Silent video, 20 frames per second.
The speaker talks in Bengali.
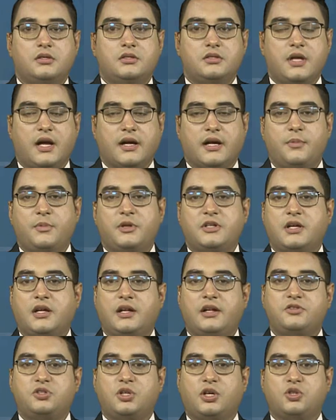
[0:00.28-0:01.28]
ঢাকা
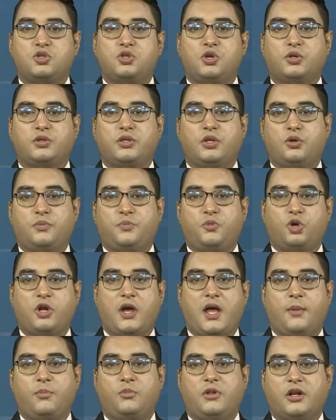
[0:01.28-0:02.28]
মেডিকেলের চিকিৎসকদের ওপর
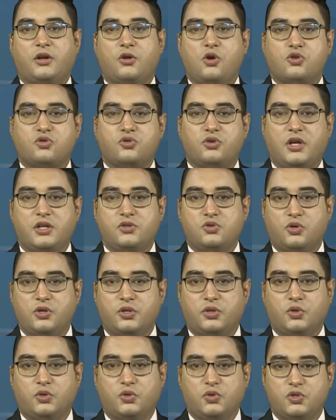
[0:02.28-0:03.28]
হামলার ঘটনায়
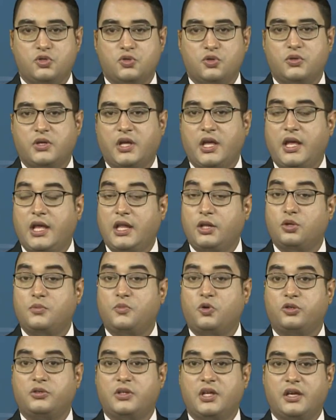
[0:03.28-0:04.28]
জড়িত দুইজনকে
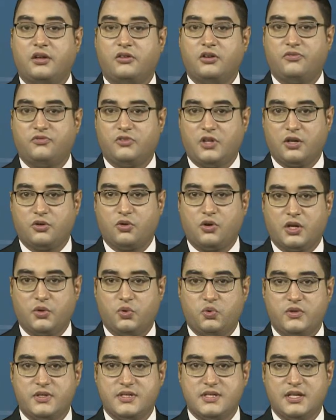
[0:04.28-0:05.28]
ইতোমধ্যে গ্রেফতার করা
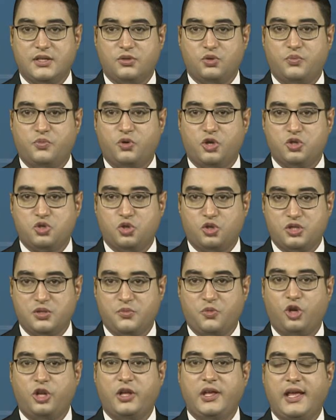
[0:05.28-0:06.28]
হয়েছে দুপুরে
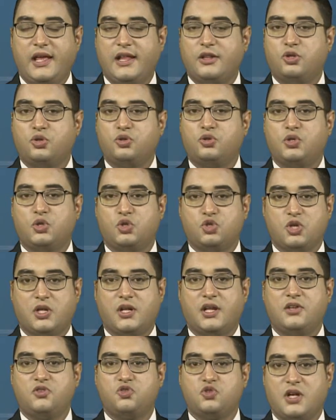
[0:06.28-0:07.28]
সচিবালয়ে এ তথ্য
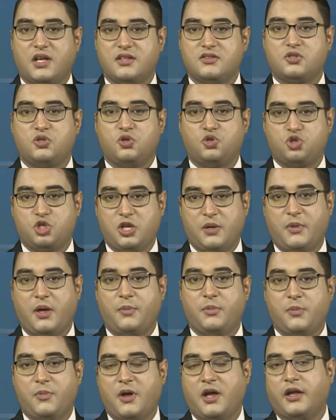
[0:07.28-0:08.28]
জানান স্বাস্থ্য সেবা
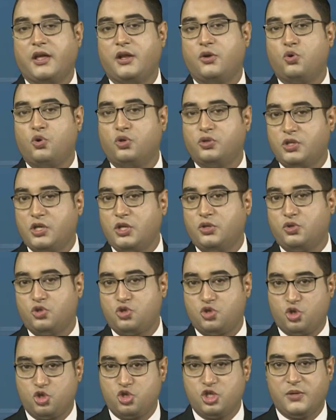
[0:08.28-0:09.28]
বিভাগের অতিরিক্ত
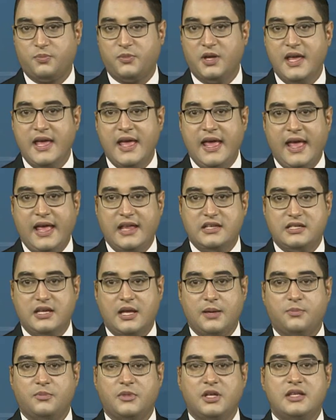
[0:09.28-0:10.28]
সচিব
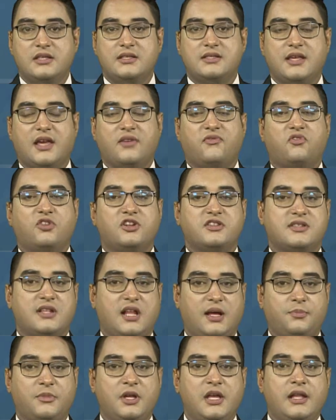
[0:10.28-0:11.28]
এটিএম সাইফুল
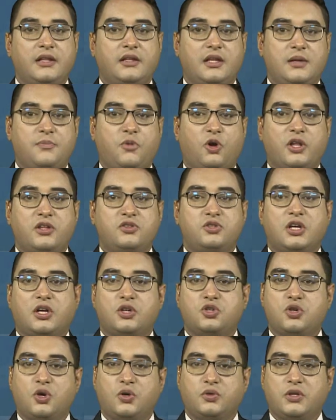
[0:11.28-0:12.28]
ইসলাম তিনি বলেন
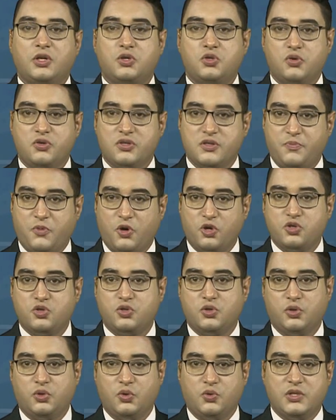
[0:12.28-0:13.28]
চিকিৎসকদের সুস্পষ্ট
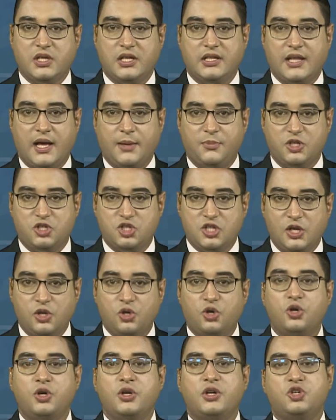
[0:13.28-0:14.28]
দুটি দাবি ছিল
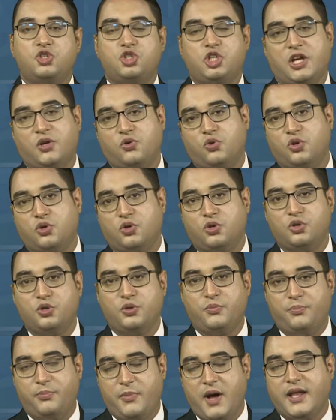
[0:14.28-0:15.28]
সেগুলো
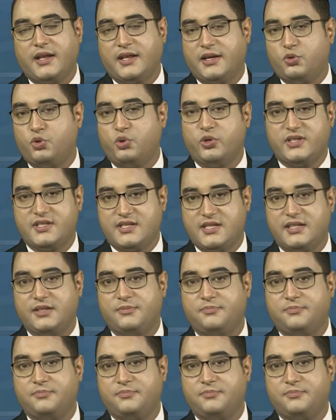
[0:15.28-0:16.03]
মানা হয়েছে